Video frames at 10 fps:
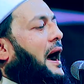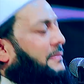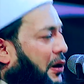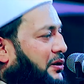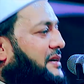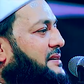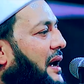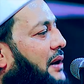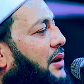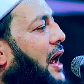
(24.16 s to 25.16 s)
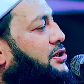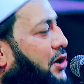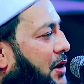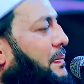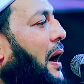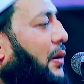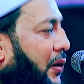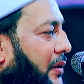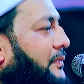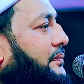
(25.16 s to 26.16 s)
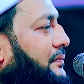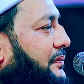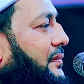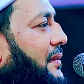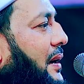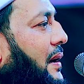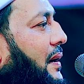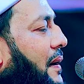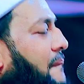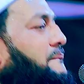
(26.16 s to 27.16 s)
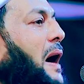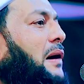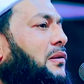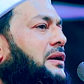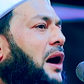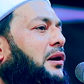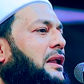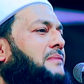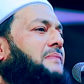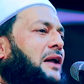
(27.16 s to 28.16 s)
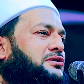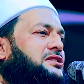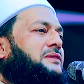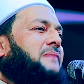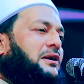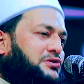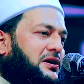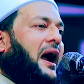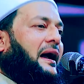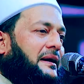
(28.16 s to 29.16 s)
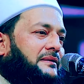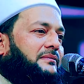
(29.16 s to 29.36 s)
আমরাও দেখছি এগুলো আসলেই পাগল পাগল না হইলে মানুষ কি মানুষ খায়